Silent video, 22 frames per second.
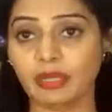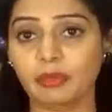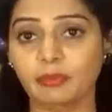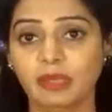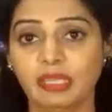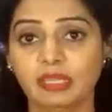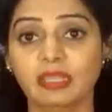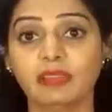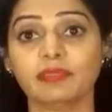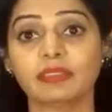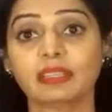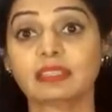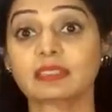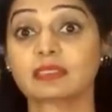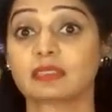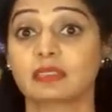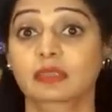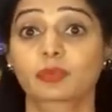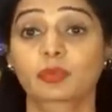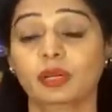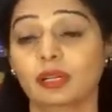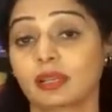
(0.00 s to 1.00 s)
ప్రింట్ మీద విత్
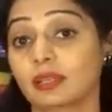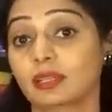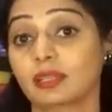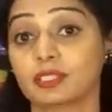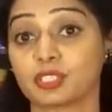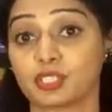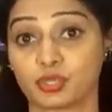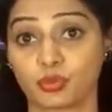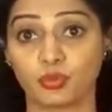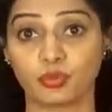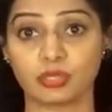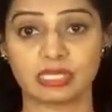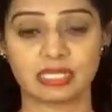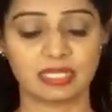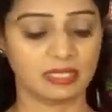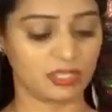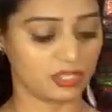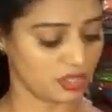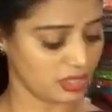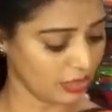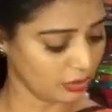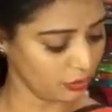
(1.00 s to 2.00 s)
సిల్వర్ కలర్ స్టోన్స్
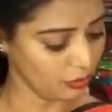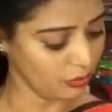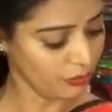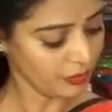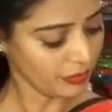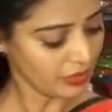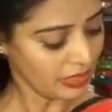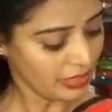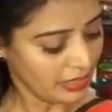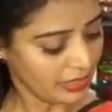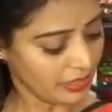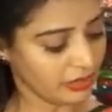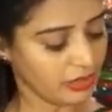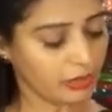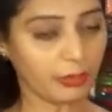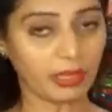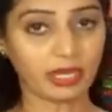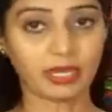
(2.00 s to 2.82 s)
ఇచ్చారు ఇది